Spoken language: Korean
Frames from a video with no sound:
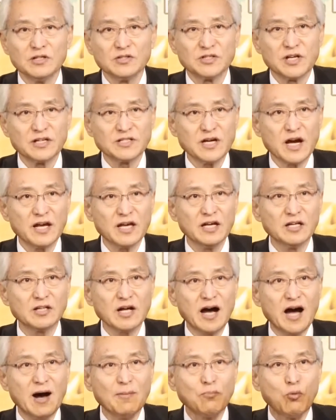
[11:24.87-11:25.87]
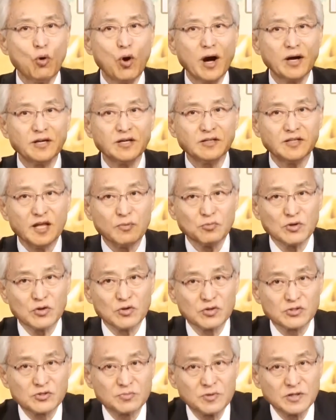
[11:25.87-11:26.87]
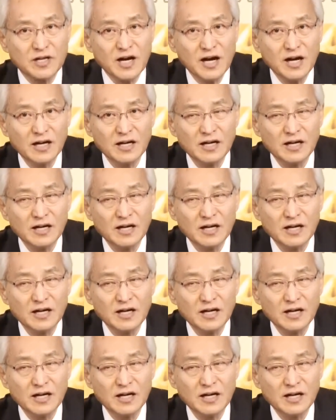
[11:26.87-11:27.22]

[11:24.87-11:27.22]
세상이 다 보았기 때문에 그렇습니까?